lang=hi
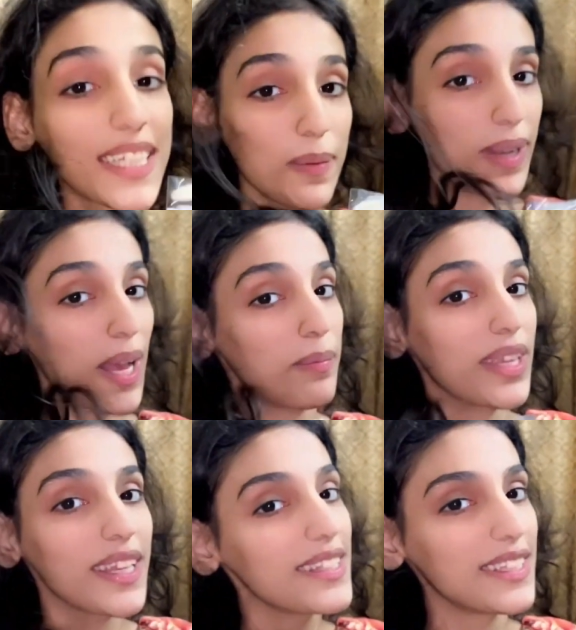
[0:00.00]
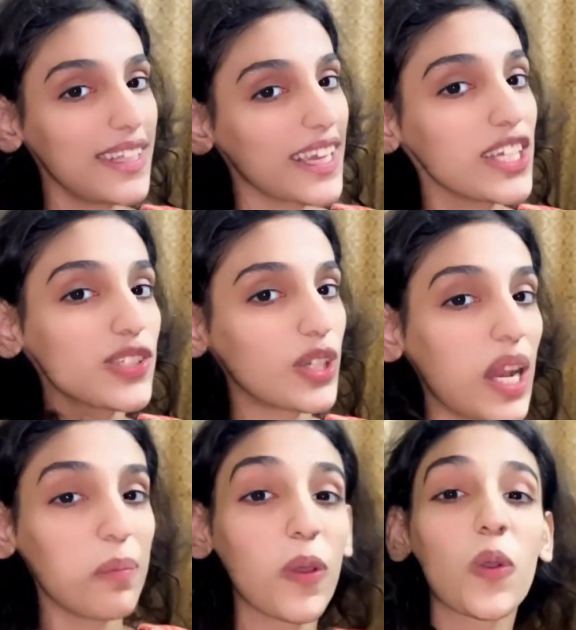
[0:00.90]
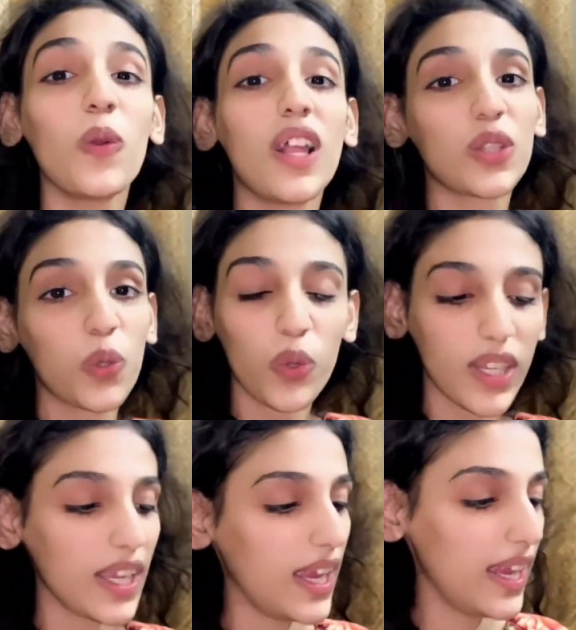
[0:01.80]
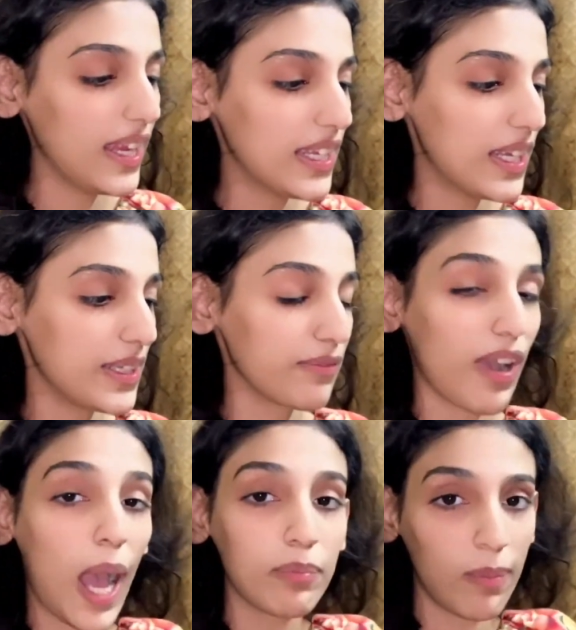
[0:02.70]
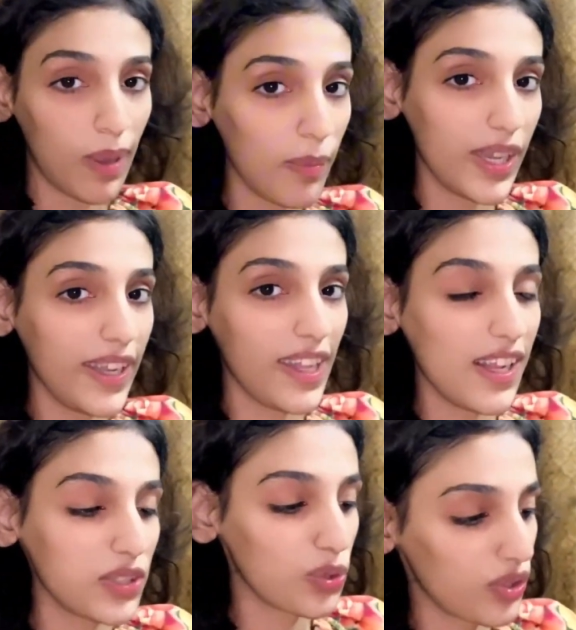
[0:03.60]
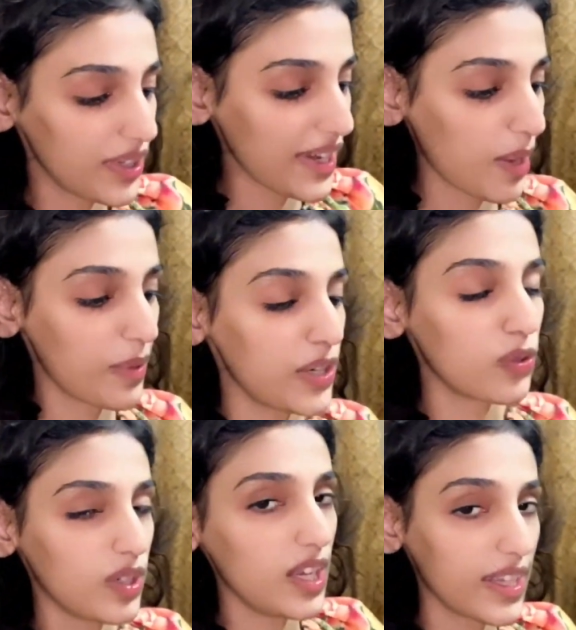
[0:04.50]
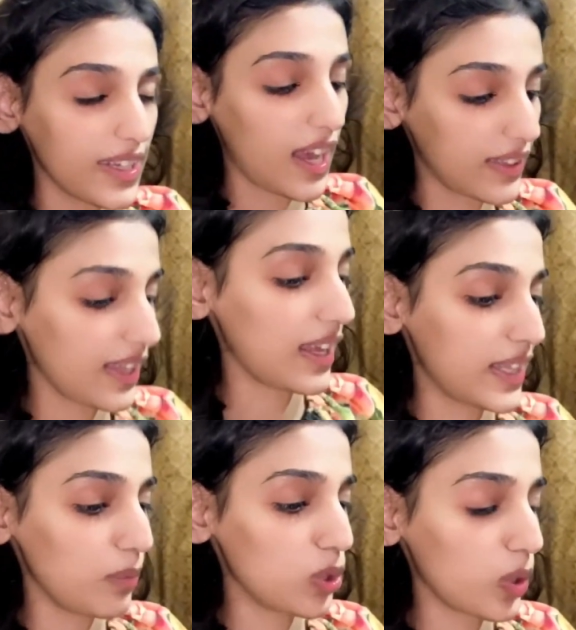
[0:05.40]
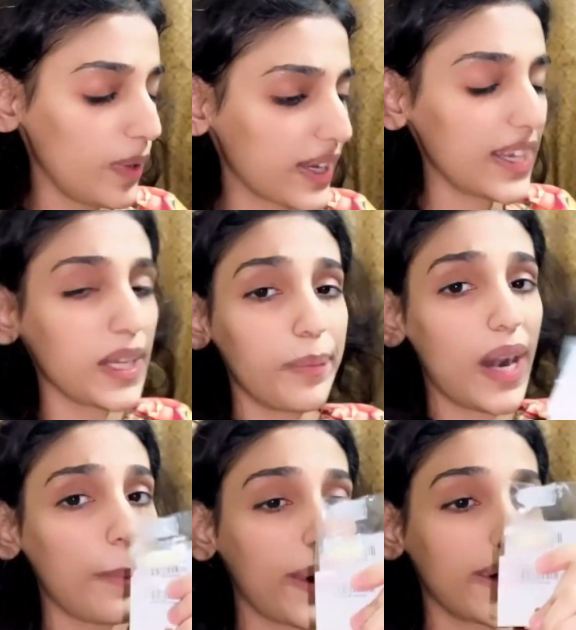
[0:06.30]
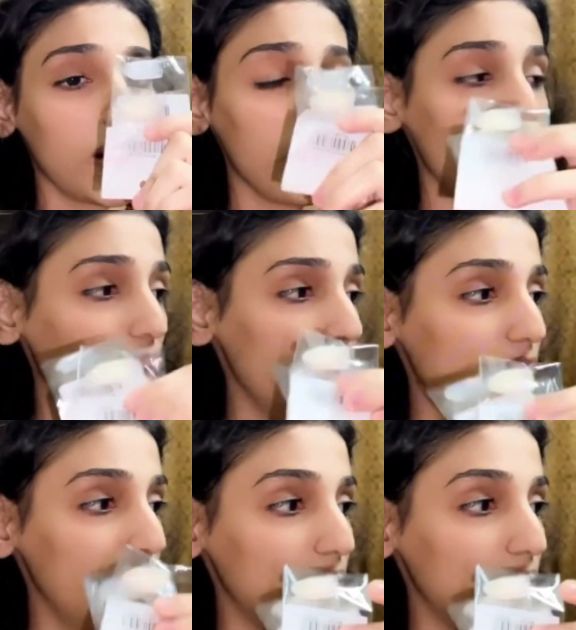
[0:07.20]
के बिना मेरी जिंदगी जो है ना बिल्कुल अधूरी है वहाँ मम्मा मेरे नेल्स ढूंढ रही है मैं ढूंढ रही लेकिन आते आते हम लोग को मिल गया लेकिन बड़ा पैटर्न अपने